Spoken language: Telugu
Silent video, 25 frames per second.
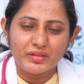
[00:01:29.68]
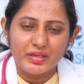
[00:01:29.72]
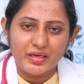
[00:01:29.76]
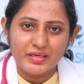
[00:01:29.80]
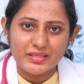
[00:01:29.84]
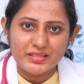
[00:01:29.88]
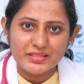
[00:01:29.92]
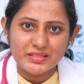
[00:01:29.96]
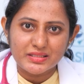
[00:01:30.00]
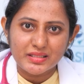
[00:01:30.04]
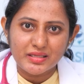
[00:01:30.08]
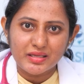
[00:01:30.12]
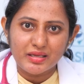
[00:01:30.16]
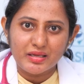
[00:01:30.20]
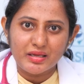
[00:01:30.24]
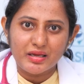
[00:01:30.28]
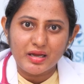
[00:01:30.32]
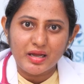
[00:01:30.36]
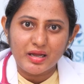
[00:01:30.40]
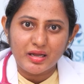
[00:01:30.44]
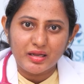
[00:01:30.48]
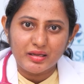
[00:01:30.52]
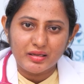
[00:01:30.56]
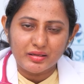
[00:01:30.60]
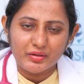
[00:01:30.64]
నడిస్తే
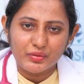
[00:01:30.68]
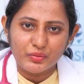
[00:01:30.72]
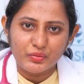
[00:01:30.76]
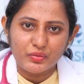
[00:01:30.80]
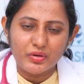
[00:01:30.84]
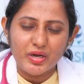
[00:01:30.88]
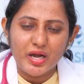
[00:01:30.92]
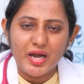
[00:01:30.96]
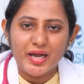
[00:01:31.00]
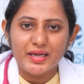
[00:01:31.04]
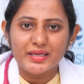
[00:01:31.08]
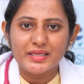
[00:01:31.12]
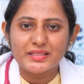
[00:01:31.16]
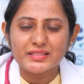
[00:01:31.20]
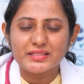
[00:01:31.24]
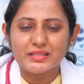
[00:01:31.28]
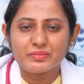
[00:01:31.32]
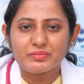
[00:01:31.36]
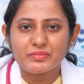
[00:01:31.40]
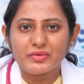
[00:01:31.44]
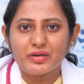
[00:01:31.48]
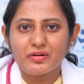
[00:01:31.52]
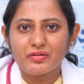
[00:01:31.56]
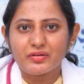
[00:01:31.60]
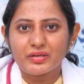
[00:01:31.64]
ఎక్కువగా
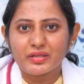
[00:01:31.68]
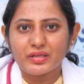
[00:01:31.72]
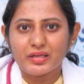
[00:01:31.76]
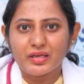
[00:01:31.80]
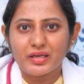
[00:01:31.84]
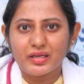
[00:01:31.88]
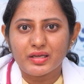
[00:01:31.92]
ఆయాసం రావడం